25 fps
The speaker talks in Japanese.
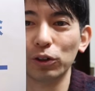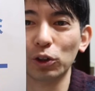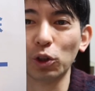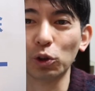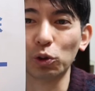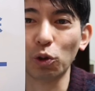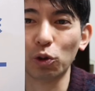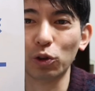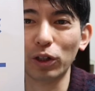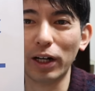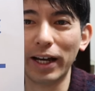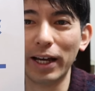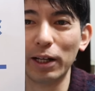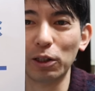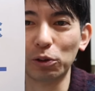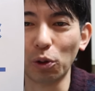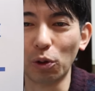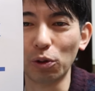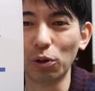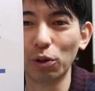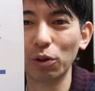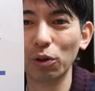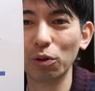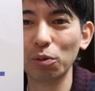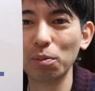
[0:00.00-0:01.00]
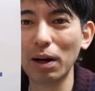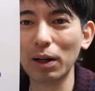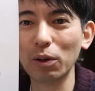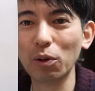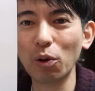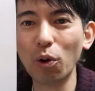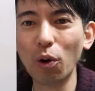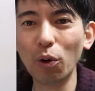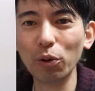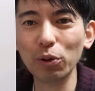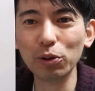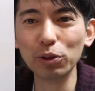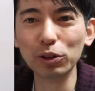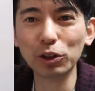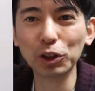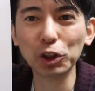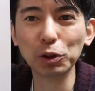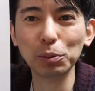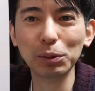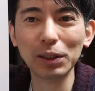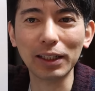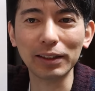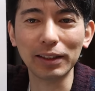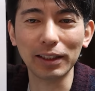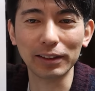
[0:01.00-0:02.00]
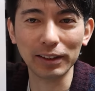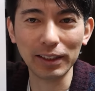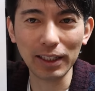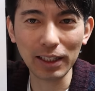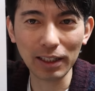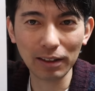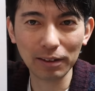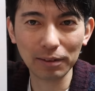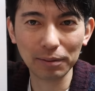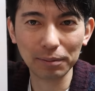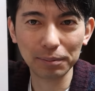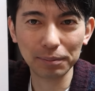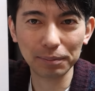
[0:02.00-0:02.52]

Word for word: 所得が減ると。まあ、こういう仕組みなんですね。